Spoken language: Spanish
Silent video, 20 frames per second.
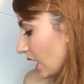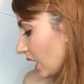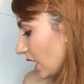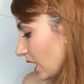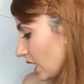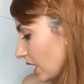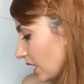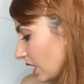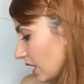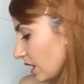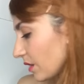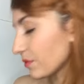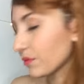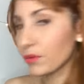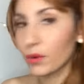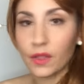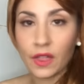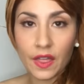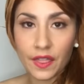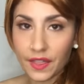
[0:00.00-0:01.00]
y
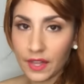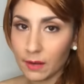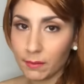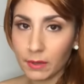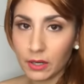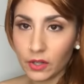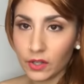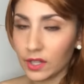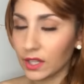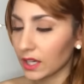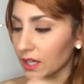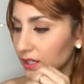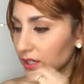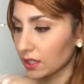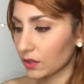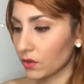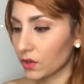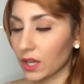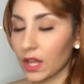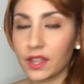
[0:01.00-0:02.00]
fue decírmelo y dije,
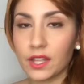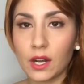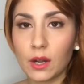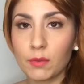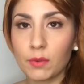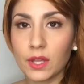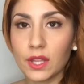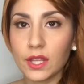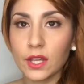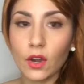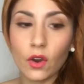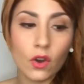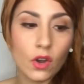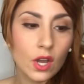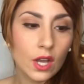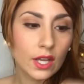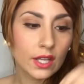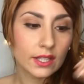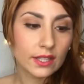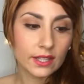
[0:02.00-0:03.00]
tengo que hacer el vídeo,
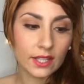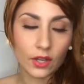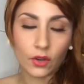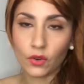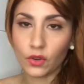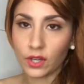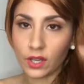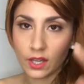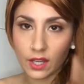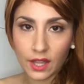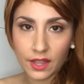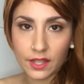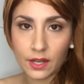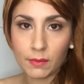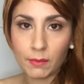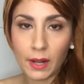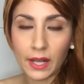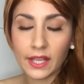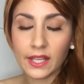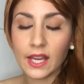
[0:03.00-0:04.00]
tengo que hacer
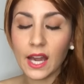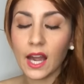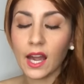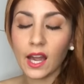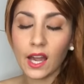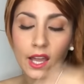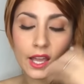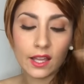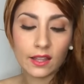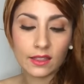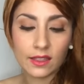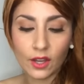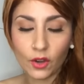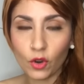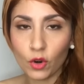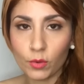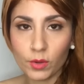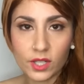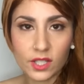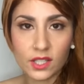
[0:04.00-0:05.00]
el maquillaje,
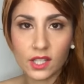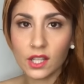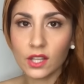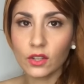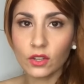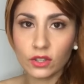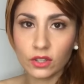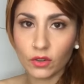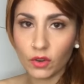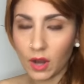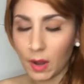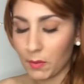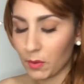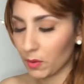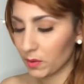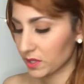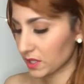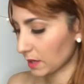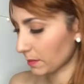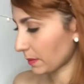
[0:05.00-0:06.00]
tengo el vestido, tengo que
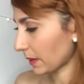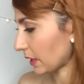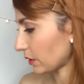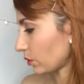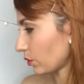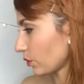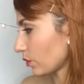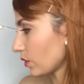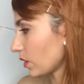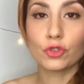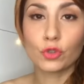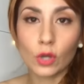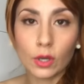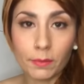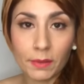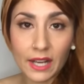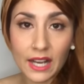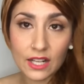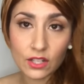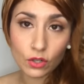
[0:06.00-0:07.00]
aprovechar para todo. Yo
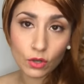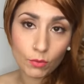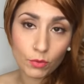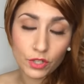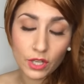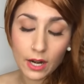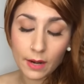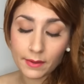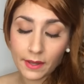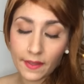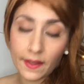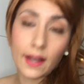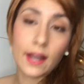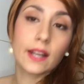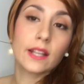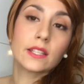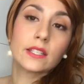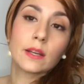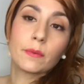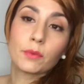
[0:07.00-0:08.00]
en mi caso, como ya la voy a
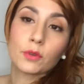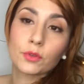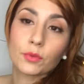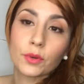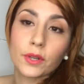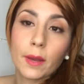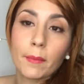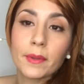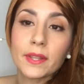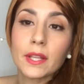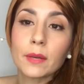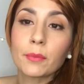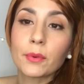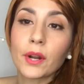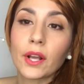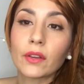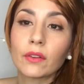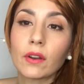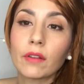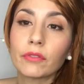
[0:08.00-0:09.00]
dejar hecha, pues voy a meter
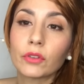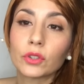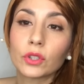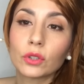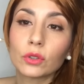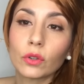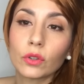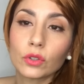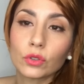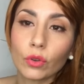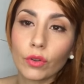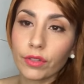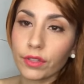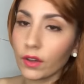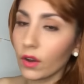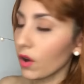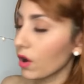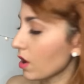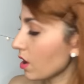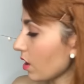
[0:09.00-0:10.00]
por aquí una fotito de
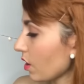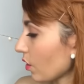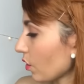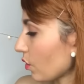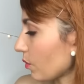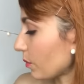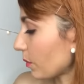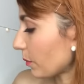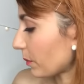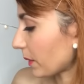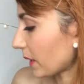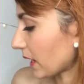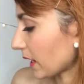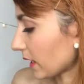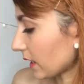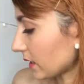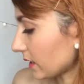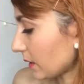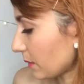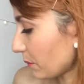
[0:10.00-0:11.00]
socio, como para
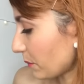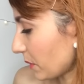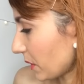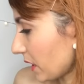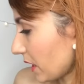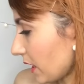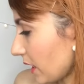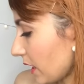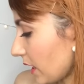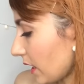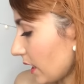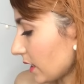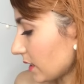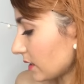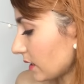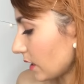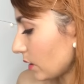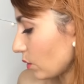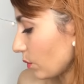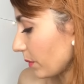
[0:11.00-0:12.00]
que siempre
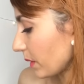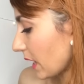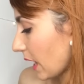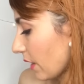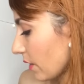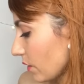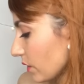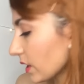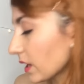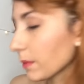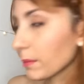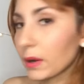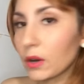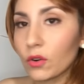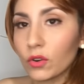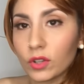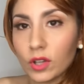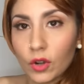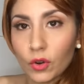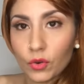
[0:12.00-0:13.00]
esté iluminado y que
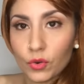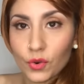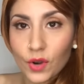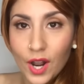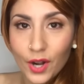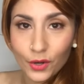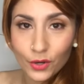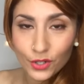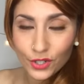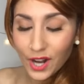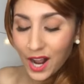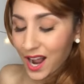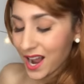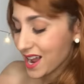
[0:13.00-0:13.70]
mejor que con una rosa.